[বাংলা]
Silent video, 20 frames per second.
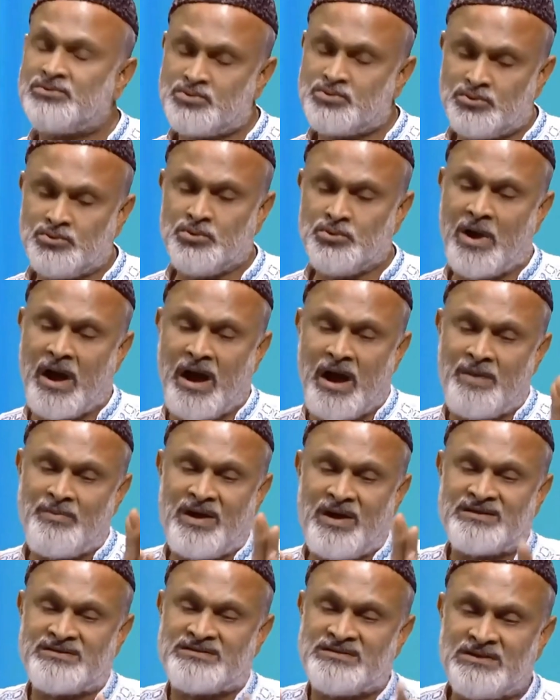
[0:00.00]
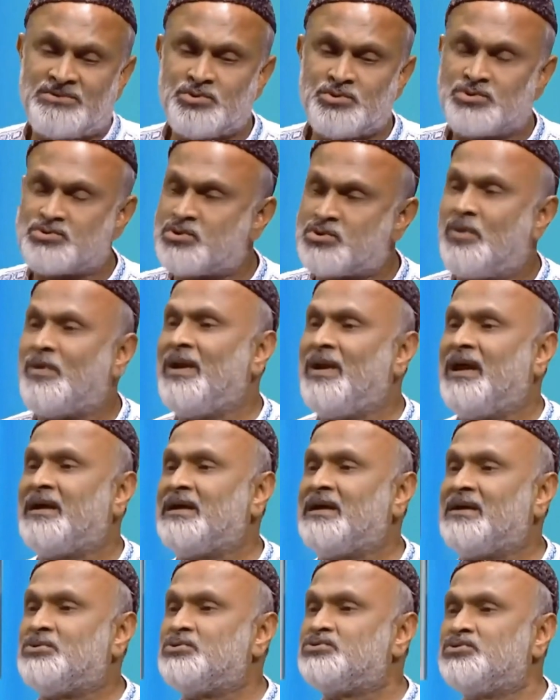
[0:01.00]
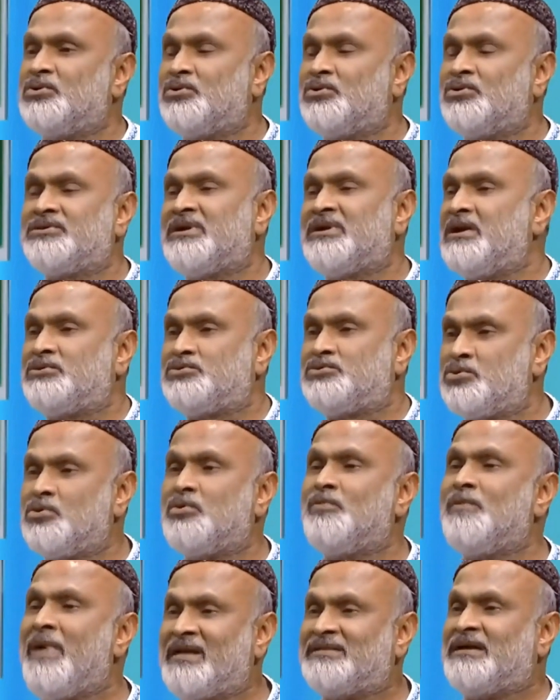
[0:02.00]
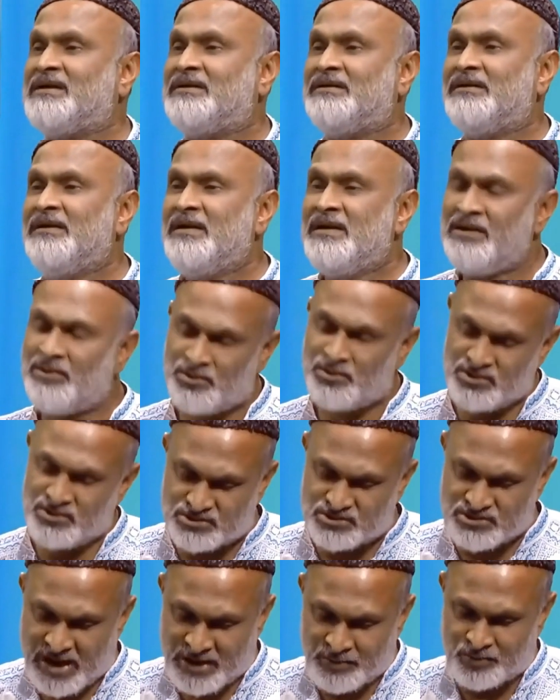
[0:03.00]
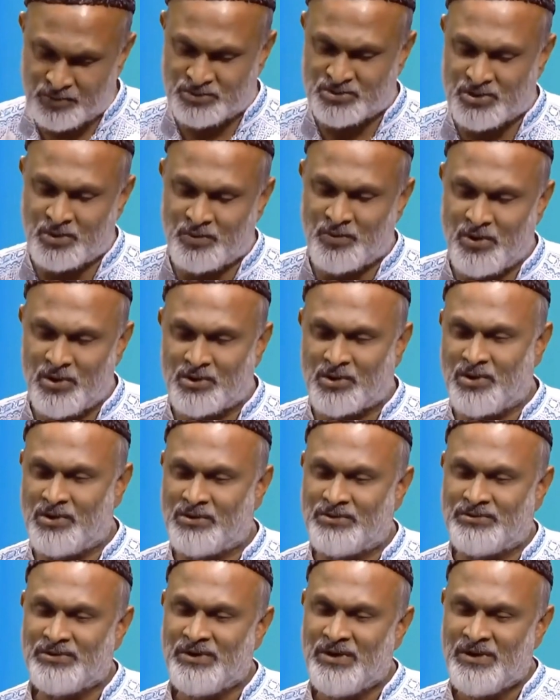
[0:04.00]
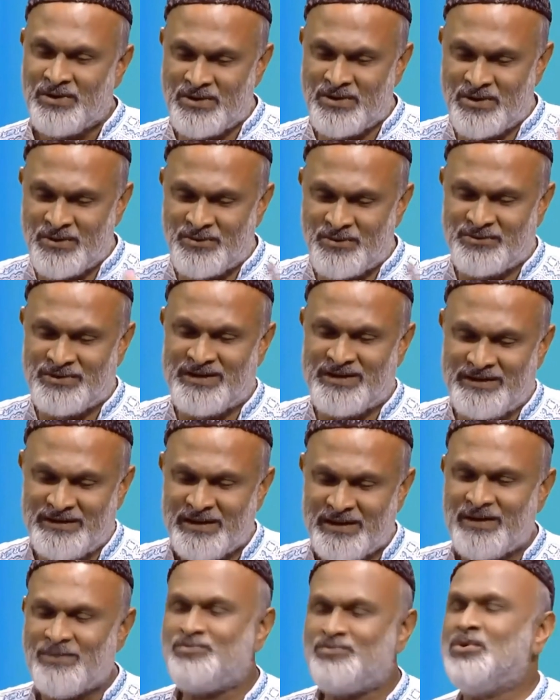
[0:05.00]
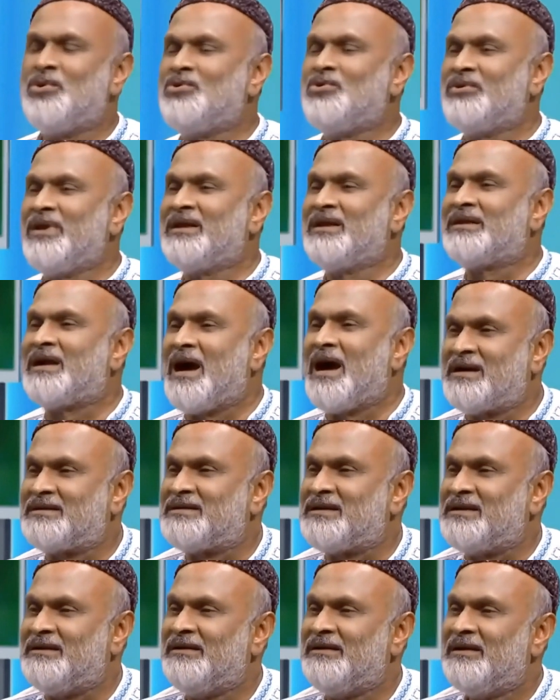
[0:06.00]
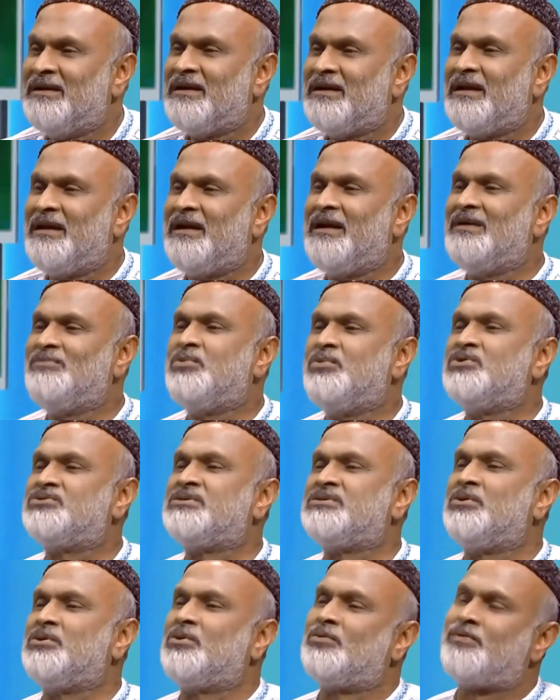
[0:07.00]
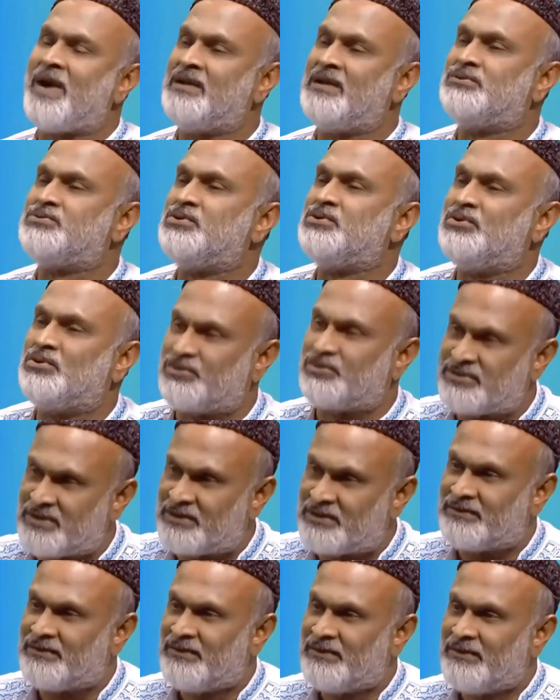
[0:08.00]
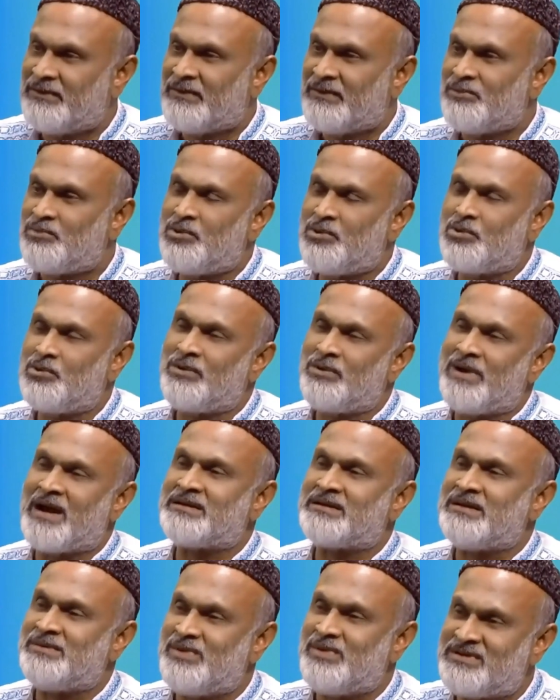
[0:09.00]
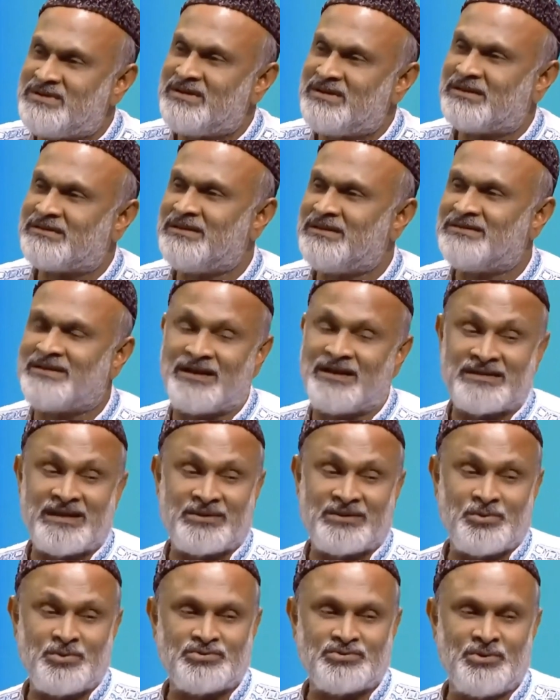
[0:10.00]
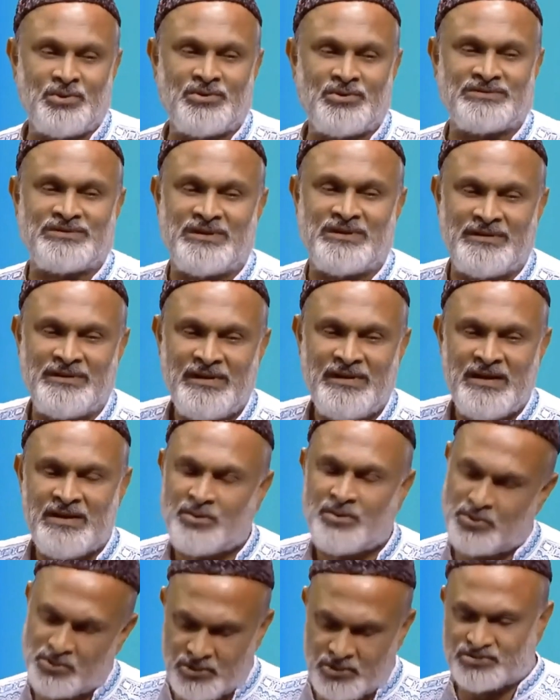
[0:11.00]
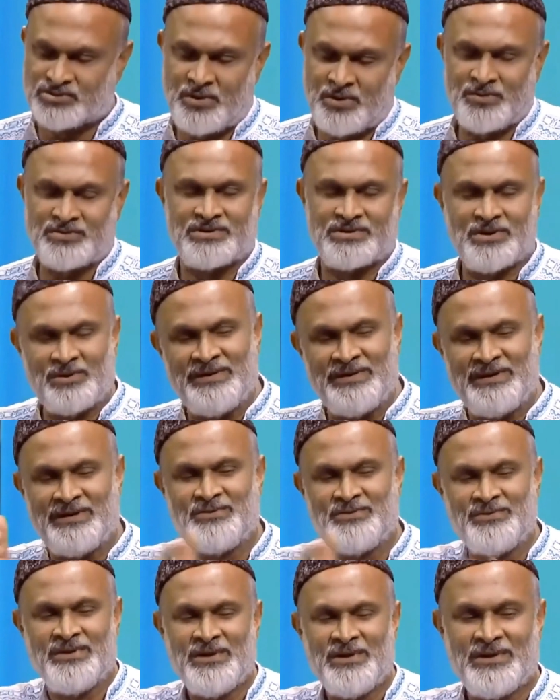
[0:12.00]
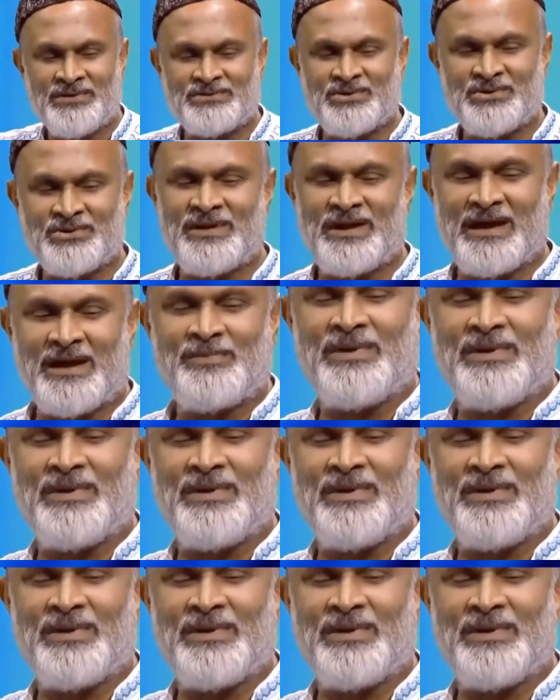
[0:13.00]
শুধু আমার যেটুক সময় লাগে গোসল করতে এইটুক বাদে উনি সর্বক্ষণ উনি পুকুরের ঘাটে বসেও ফাইল সই করতেন পুকুর ঘাটেই বেশি থাকতেন যারা তার গোসল করতে কোনো সমস্যা হইলে শরীর খারাপ